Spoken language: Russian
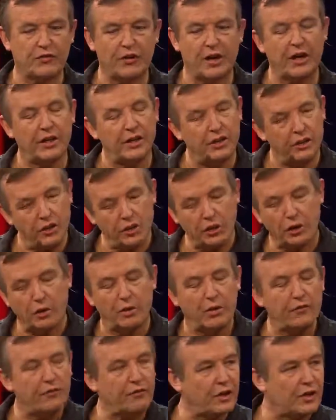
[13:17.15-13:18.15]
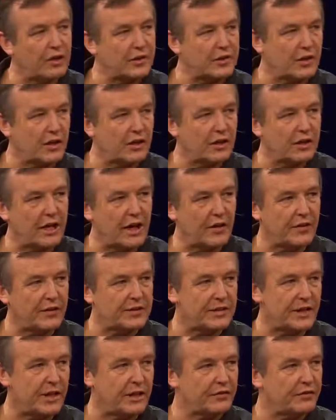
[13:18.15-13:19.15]
а вы займетесь другими
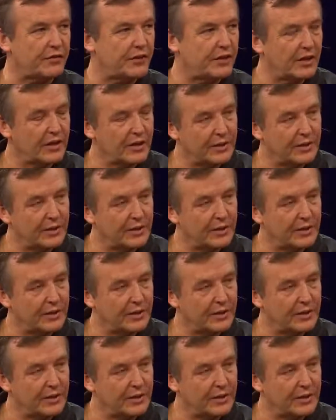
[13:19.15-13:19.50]
делами.